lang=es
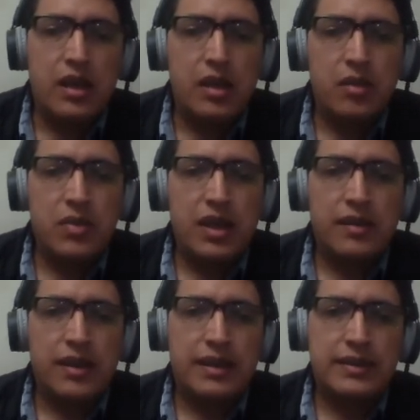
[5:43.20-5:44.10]

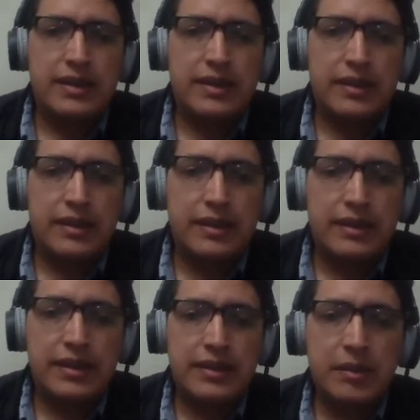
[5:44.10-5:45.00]
Bien, este,
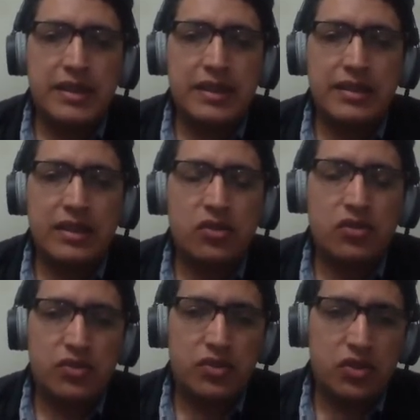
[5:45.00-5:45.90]
de esta matriz de
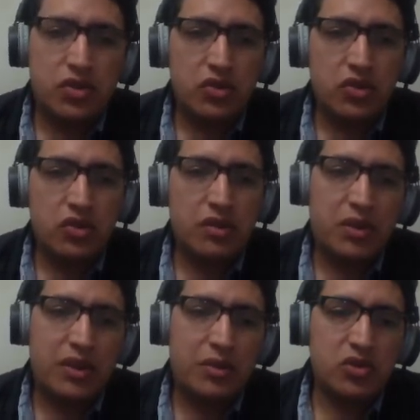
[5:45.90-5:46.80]
confusión lo que
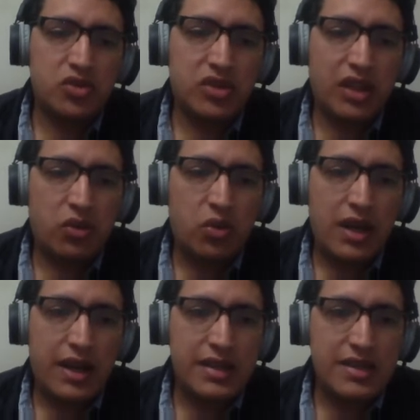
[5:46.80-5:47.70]
podemos
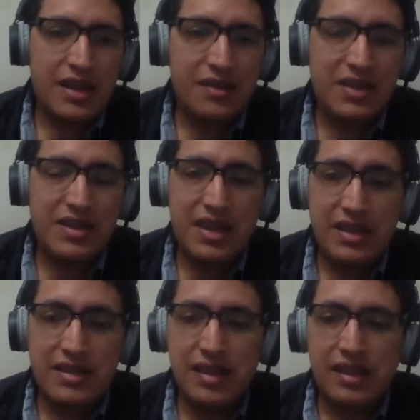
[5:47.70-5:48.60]
calcular es la
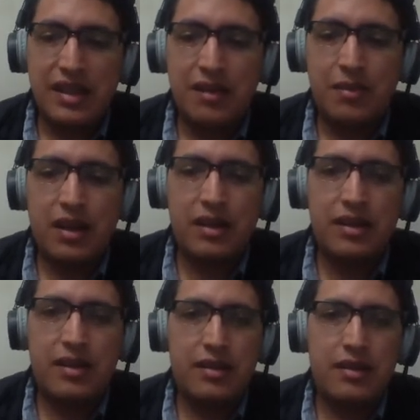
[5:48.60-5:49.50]
eficiencia
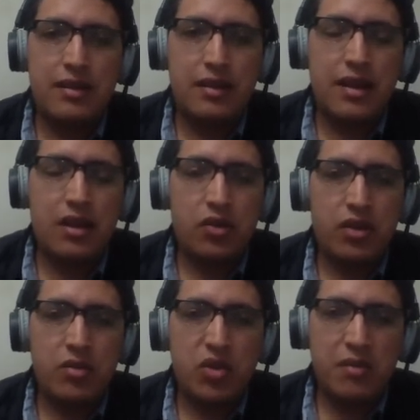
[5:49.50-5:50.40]
del
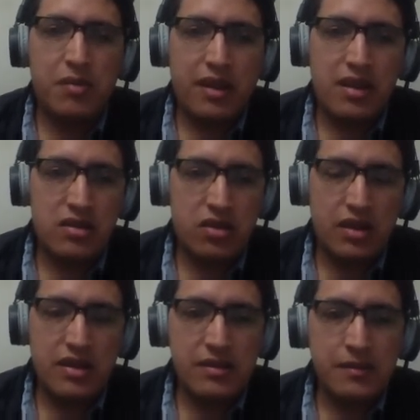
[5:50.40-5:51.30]
algoritmo de
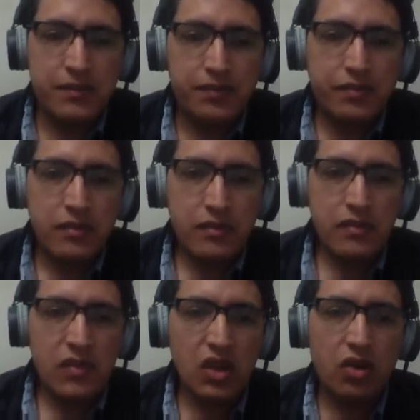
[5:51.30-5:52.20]
predicciones
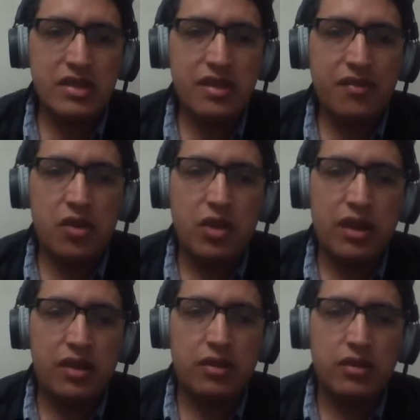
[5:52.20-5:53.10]
con esta fórmula,
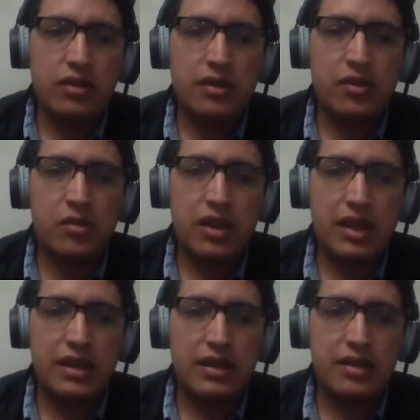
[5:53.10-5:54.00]
¿no? Con la fórmula
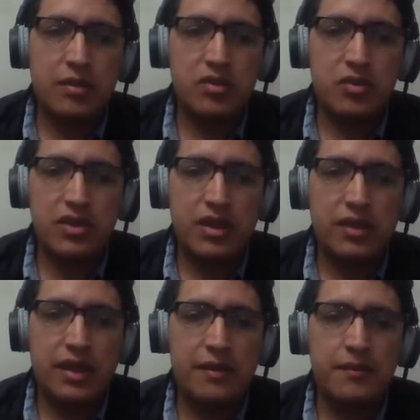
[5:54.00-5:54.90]
que estamos mostrando aquí.